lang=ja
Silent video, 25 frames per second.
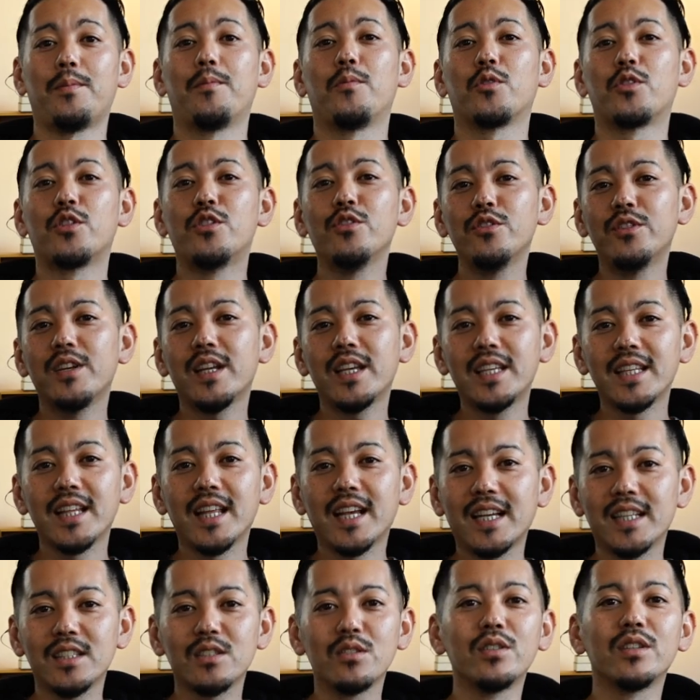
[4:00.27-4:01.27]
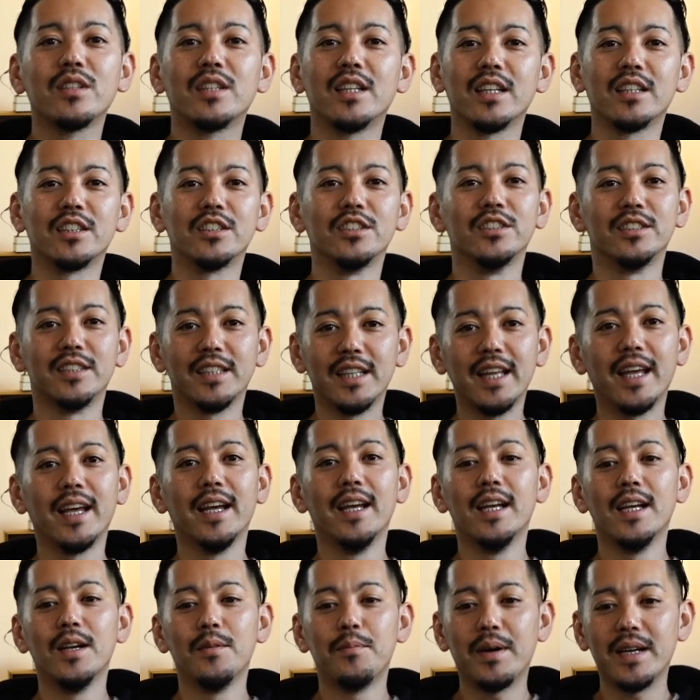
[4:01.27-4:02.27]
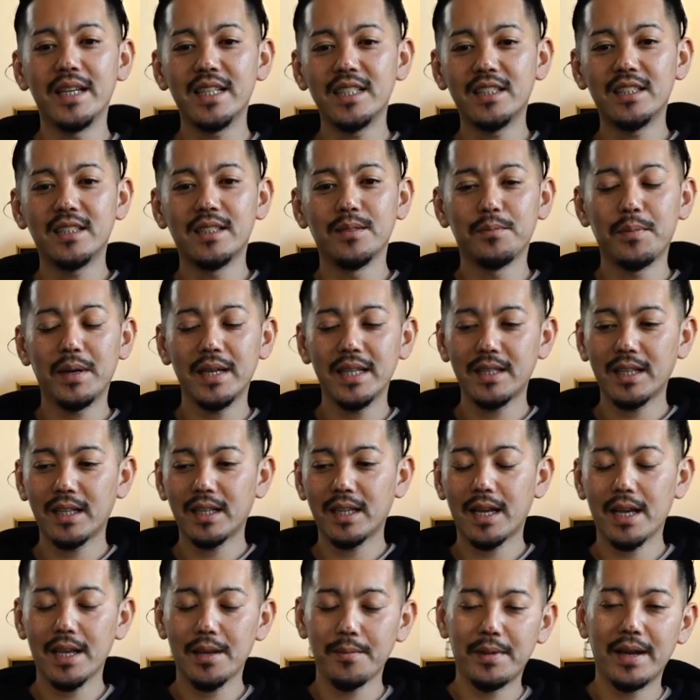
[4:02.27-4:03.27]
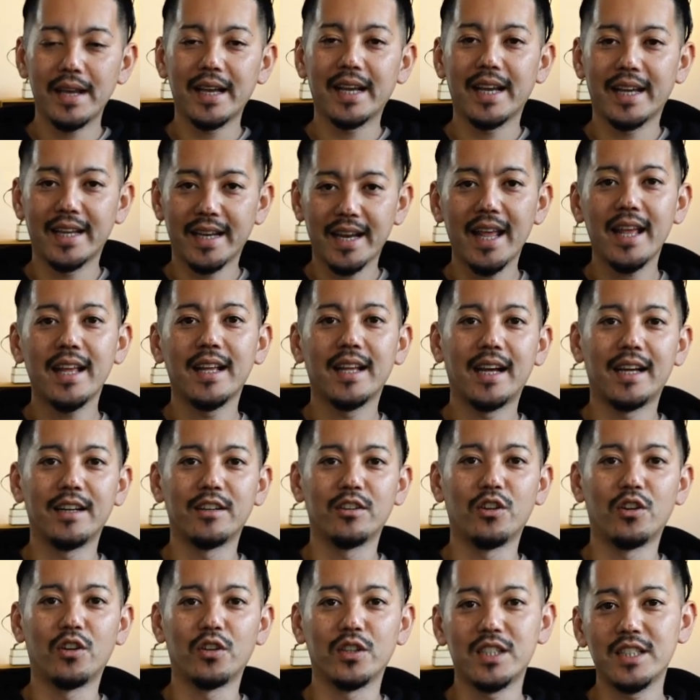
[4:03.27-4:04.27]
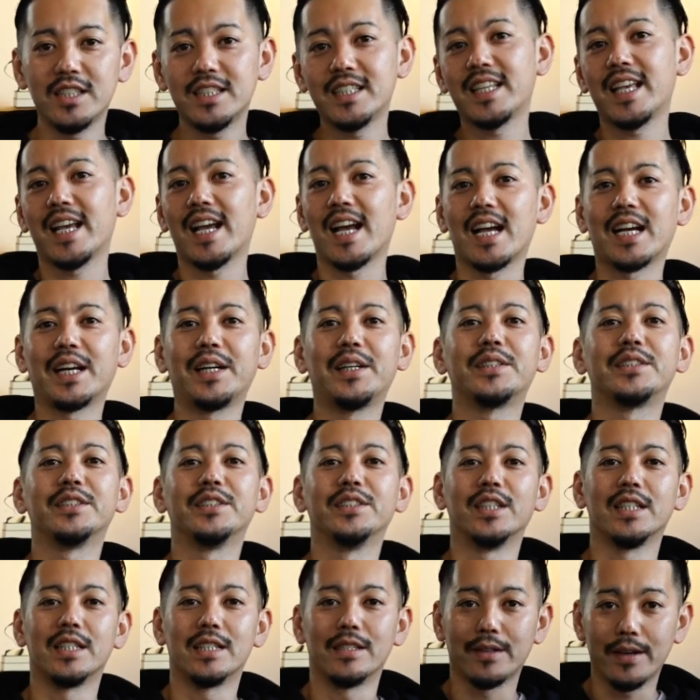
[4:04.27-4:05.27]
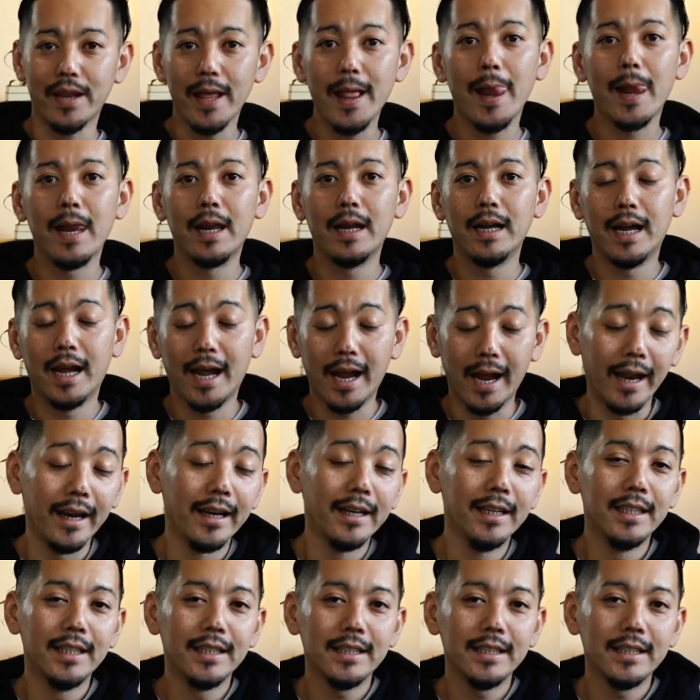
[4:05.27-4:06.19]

もう旧暦で数えていくんで、まあ、毎回毎回ね、あの、日付が変わるんですよね。はい。